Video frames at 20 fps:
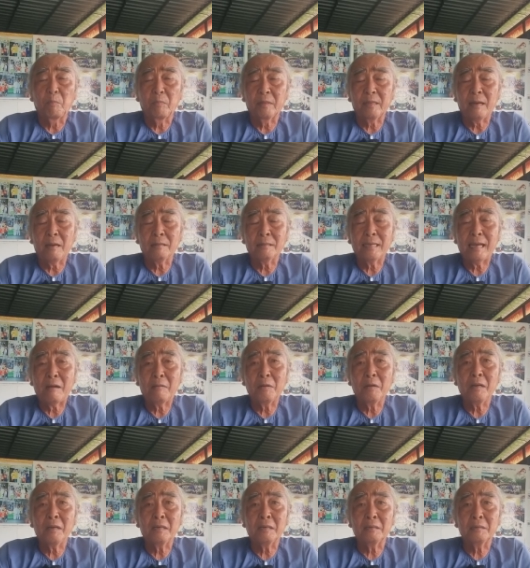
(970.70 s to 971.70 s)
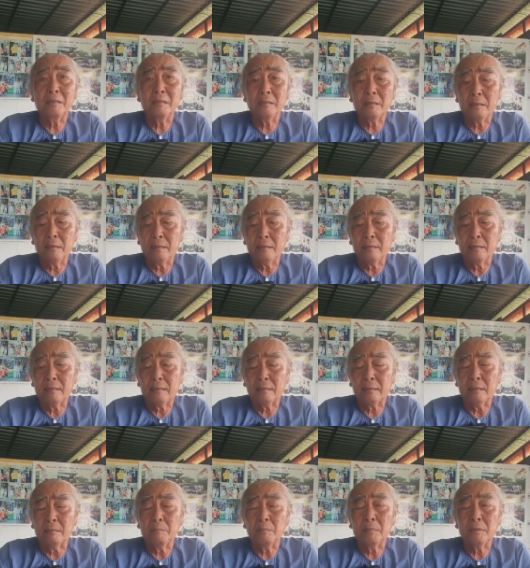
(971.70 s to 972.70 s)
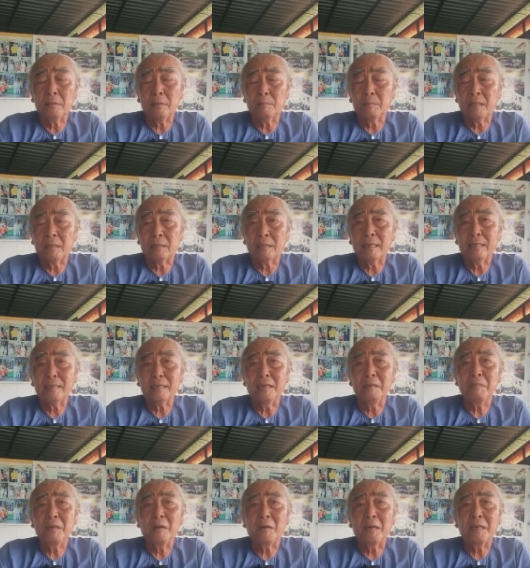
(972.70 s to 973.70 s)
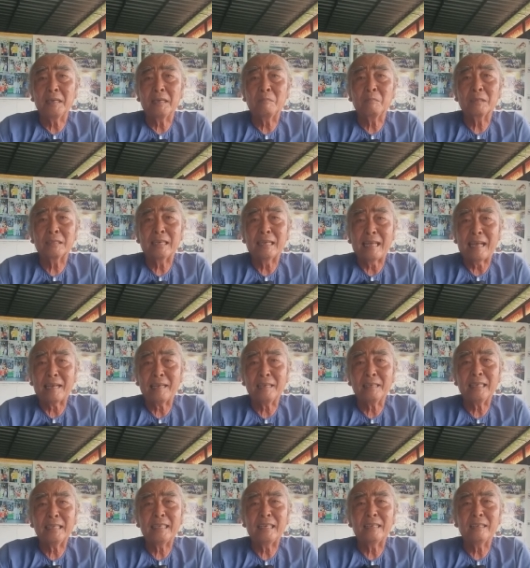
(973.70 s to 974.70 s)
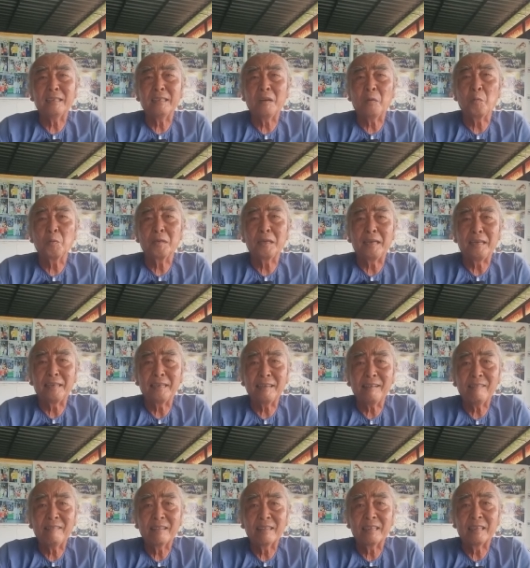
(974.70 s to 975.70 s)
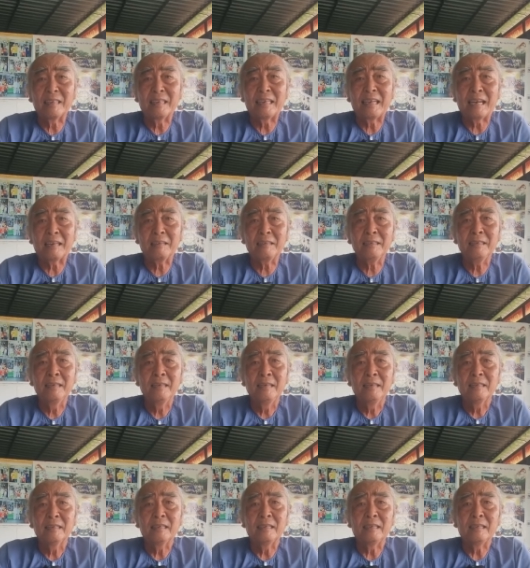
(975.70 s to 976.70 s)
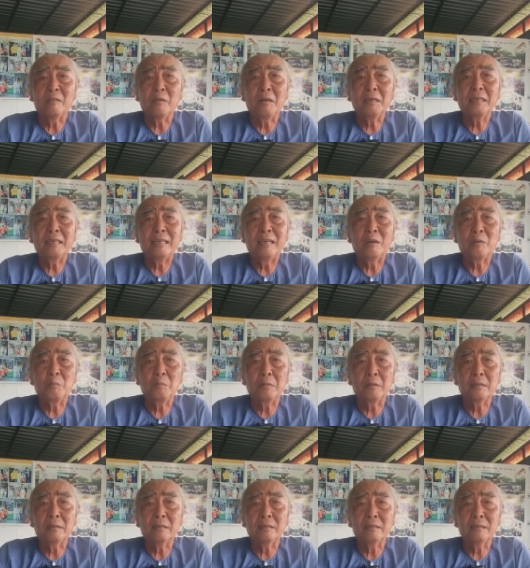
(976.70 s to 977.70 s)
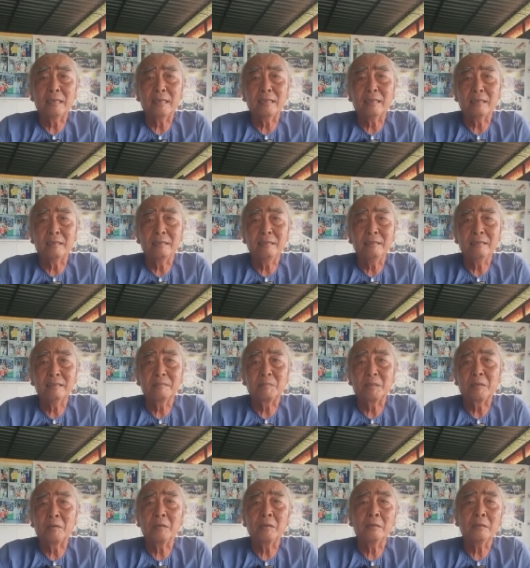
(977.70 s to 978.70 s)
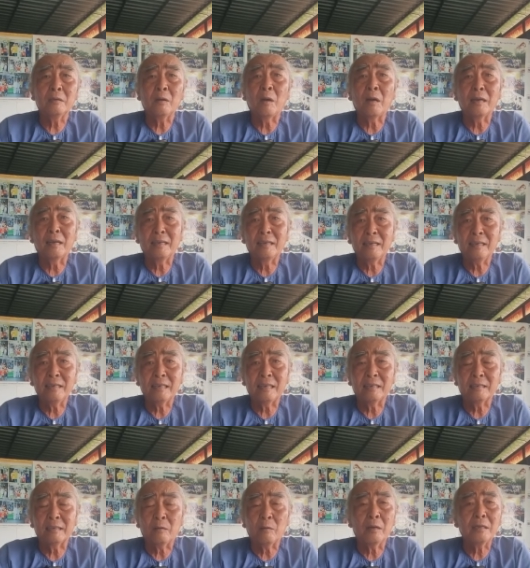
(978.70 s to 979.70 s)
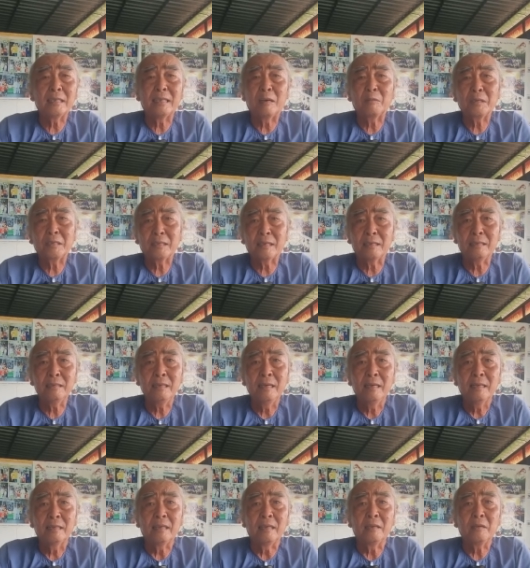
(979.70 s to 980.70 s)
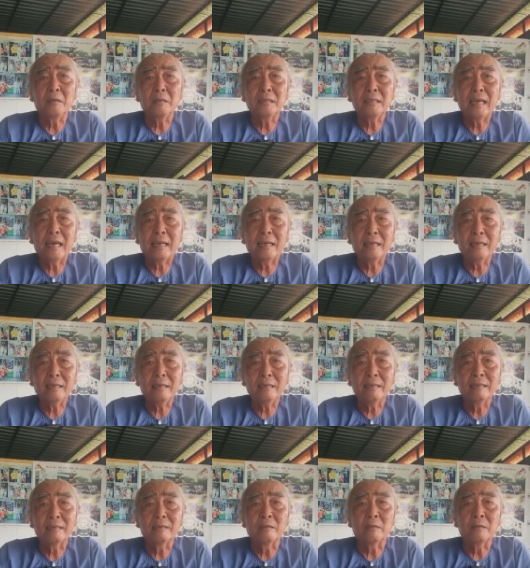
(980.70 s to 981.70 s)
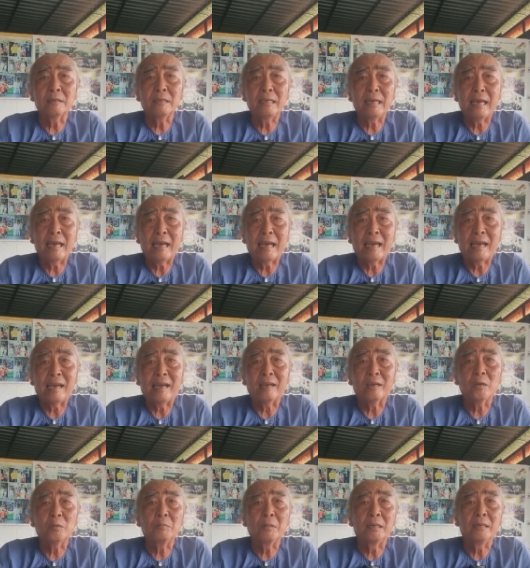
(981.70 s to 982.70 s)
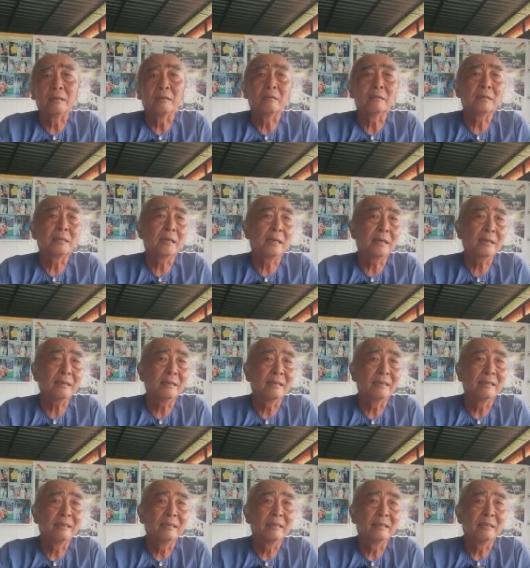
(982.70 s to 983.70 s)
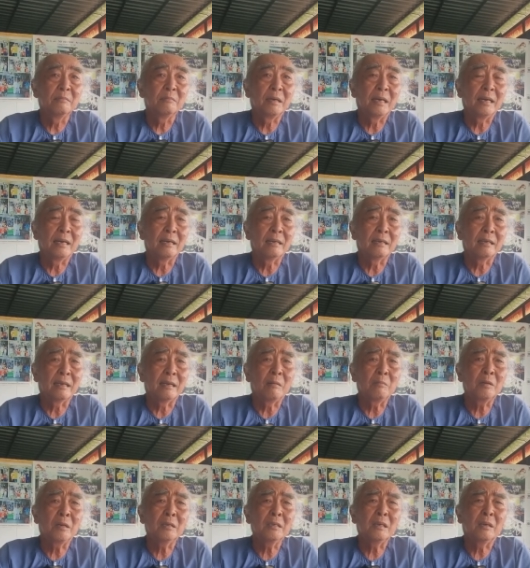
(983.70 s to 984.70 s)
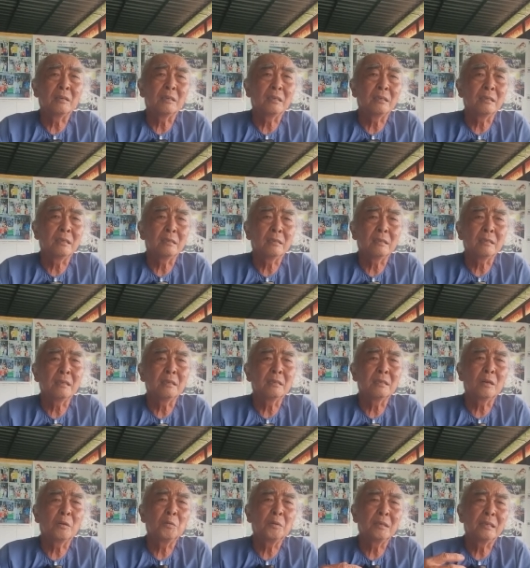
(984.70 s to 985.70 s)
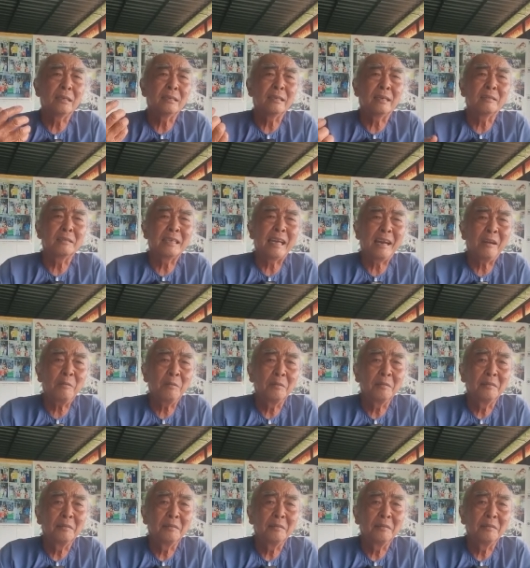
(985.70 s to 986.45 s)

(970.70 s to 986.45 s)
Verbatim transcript: cho sau đó đức uh, à, tịnh mà thái tử mới hỏi ông sa nạc cái cái, gì, cái vụ gì đó thì sa nạc đấy thì có gì đâu à, thái tử mình nói gọn lại đó là có gì đâu thái tử chỉ có sanh có già có bệnh rồi chết mà ông hỏi rồi như, như, như tôi như, như sao